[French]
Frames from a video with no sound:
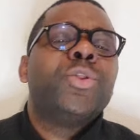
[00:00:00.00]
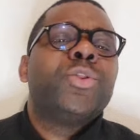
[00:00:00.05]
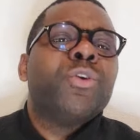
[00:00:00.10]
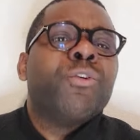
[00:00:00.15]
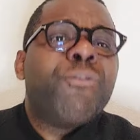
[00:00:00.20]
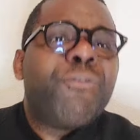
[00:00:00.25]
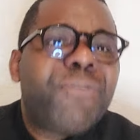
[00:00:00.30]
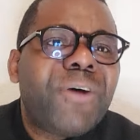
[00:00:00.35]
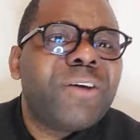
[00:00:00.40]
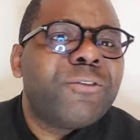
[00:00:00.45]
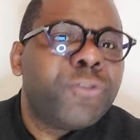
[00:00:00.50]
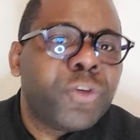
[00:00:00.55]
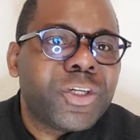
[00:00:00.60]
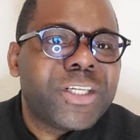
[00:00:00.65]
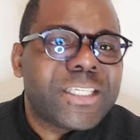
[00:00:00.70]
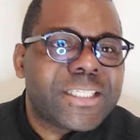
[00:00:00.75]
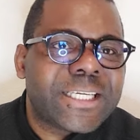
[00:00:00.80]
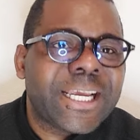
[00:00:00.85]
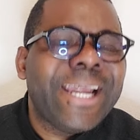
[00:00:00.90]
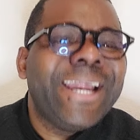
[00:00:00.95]
de
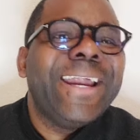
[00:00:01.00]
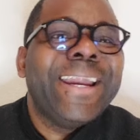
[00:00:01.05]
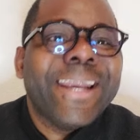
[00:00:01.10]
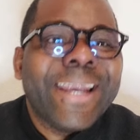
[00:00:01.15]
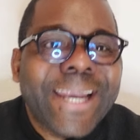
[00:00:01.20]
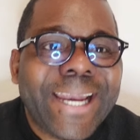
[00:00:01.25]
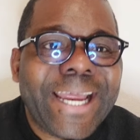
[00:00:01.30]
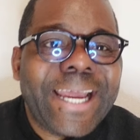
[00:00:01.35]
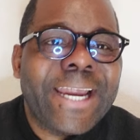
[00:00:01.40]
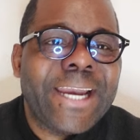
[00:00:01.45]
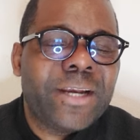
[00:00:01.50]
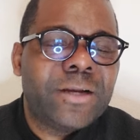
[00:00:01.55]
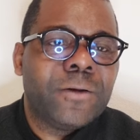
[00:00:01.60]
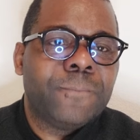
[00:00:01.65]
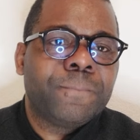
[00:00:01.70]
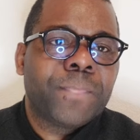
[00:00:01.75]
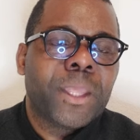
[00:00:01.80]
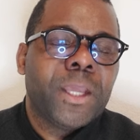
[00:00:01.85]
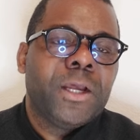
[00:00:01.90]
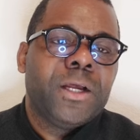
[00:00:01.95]
favoriser
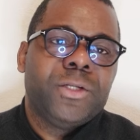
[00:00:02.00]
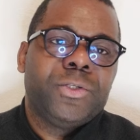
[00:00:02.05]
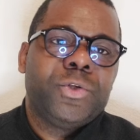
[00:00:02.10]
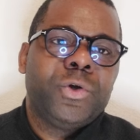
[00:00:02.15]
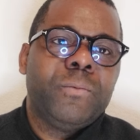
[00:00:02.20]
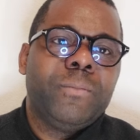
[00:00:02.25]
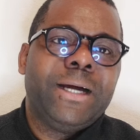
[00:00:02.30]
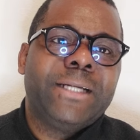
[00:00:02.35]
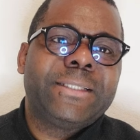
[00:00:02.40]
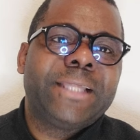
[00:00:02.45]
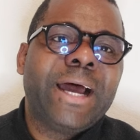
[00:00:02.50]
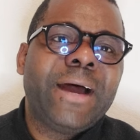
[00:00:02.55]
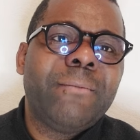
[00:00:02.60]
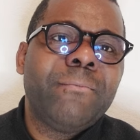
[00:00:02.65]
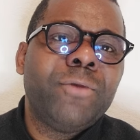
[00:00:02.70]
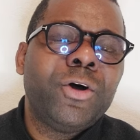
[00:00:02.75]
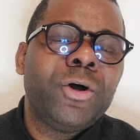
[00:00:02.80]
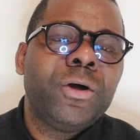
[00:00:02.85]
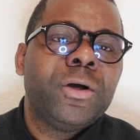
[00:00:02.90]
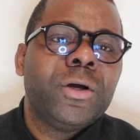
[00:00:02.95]
l'aile de
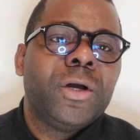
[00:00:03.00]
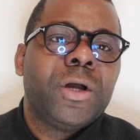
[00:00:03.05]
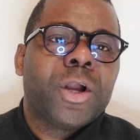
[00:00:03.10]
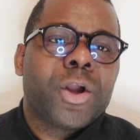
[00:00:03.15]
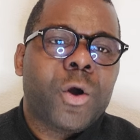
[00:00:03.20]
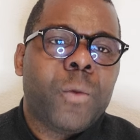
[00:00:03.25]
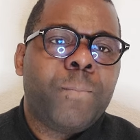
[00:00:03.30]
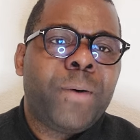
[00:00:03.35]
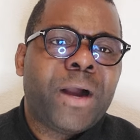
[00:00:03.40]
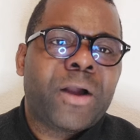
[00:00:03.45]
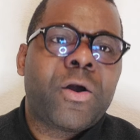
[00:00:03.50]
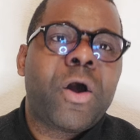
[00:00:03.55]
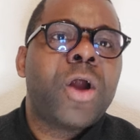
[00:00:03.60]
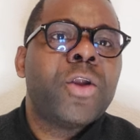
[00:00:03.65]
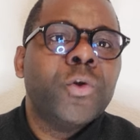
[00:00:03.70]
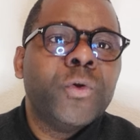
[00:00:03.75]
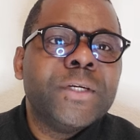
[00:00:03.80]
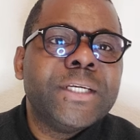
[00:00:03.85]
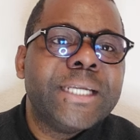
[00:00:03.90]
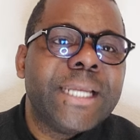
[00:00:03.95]
Madame
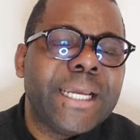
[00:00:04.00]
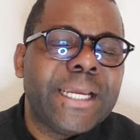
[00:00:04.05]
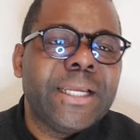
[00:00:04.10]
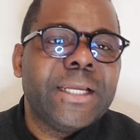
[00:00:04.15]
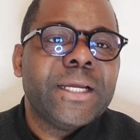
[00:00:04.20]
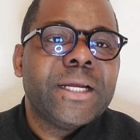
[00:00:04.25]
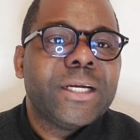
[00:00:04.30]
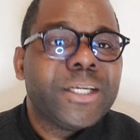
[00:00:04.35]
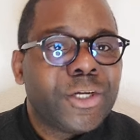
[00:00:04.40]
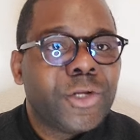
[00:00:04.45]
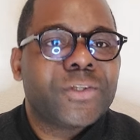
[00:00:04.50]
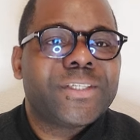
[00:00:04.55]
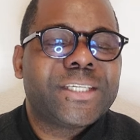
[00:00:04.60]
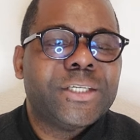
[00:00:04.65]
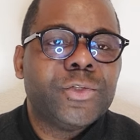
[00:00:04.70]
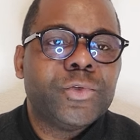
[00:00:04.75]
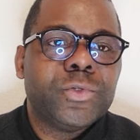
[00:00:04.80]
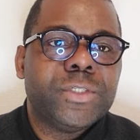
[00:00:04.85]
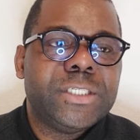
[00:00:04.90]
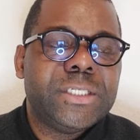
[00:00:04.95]
Campacol, le
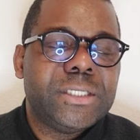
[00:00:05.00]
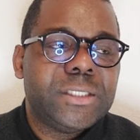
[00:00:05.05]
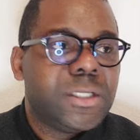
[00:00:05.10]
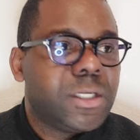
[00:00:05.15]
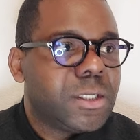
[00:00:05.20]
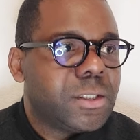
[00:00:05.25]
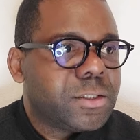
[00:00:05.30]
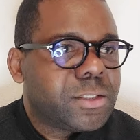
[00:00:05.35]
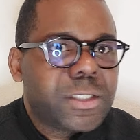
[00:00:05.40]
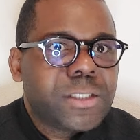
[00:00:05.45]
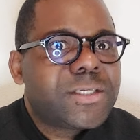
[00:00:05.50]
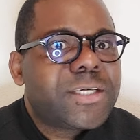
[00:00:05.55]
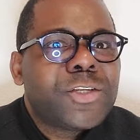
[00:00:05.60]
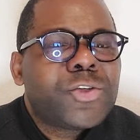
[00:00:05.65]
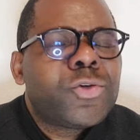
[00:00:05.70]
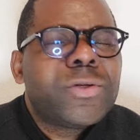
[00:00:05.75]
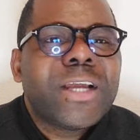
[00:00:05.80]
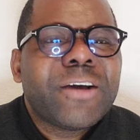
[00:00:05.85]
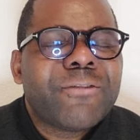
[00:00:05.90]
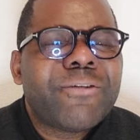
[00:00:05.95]
Nancy nous dit.
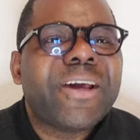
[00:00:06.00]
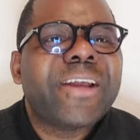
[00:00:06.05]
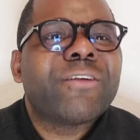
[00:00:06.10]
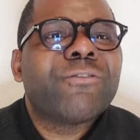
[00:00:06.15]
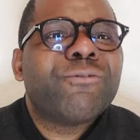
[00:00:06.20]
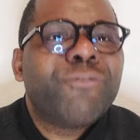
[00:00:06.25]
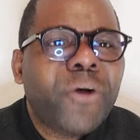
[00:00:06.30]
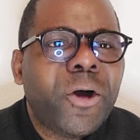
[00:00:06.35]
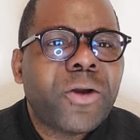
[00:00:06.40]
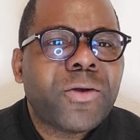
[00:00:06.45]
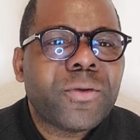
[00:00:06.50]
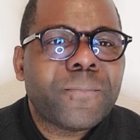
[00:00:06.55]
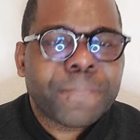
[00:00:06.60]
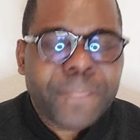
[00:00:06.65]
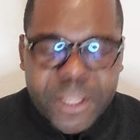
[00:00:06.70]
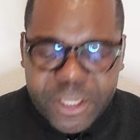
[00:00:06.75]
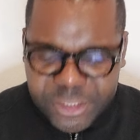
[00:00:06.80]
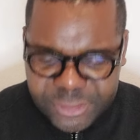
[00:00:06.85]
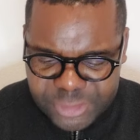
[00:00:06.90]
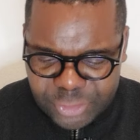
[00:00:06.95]
C'est une affaire folle,
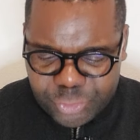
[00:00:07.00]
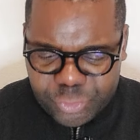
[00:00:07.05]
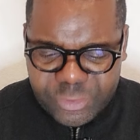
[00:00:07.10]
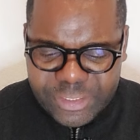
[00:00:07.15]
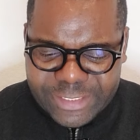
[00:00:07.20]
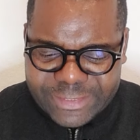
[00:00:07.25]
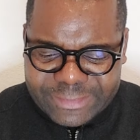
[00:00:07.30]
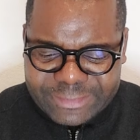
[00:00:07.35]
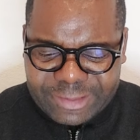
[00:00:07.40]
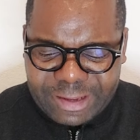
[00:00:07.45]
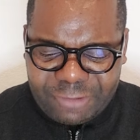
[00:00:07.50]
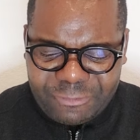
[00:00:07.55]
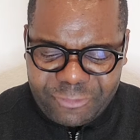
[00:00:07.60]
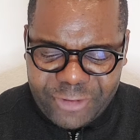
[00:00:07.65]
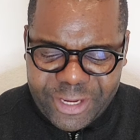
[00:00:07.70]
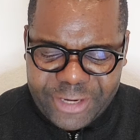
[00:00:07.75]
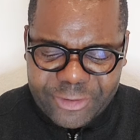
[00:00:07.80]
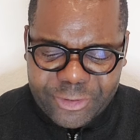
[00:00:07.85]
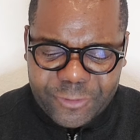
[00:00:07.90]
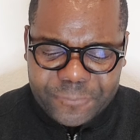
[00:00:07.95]
c'est une
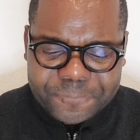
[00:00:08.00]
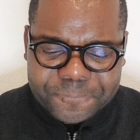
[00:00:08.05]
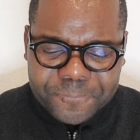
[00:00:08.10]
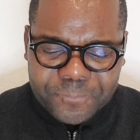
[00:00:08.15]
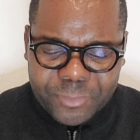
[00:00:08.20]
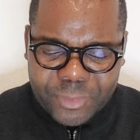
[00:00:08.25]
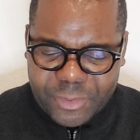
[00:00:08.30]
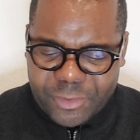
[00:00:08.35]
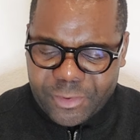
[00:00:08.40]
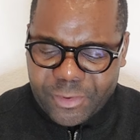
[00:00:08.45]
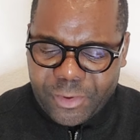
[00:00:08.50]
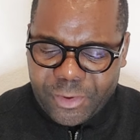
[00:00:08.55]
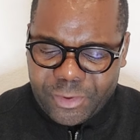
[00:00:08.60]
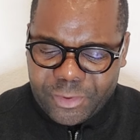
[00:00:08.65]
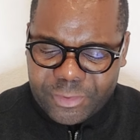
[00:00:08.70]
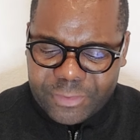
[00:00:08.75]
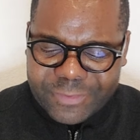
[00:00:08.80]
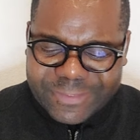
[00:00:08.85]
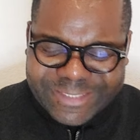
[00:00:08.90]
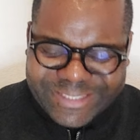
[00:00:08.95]
affaire euh,
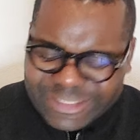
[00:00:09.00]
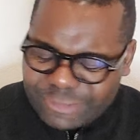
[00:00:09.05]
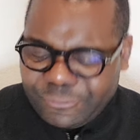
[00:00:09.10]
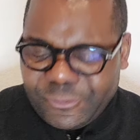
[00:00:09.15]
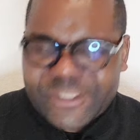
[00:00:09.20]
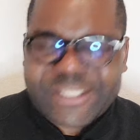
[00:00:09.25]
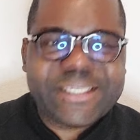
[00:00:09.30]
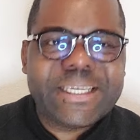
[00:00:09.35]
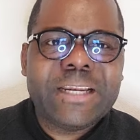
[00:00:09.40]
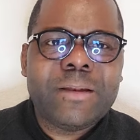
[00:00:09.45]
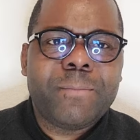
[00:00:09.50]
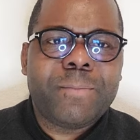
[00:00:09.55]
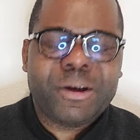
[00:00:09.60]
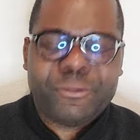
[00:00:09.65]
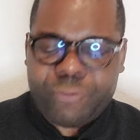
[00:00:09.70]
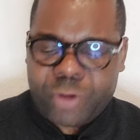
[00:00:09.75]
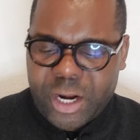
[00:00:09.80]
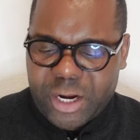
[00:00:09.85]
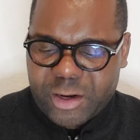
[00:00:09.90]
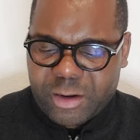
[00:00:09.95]
euh, difficile
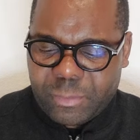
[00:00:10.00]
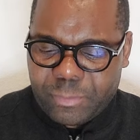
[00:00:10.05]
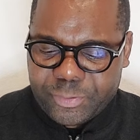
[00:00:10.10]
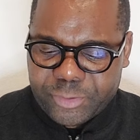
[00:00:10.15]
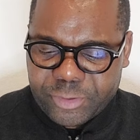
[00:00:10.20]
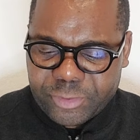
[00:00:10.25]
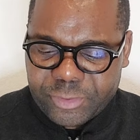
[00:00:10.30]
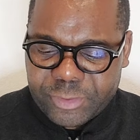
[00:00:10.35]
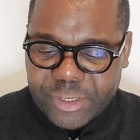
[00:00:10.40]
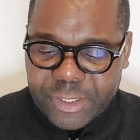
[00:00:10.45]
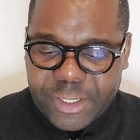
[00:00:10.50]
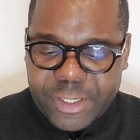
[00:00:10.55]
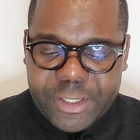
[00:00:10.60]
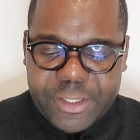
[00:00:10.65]
parfois à comprendre.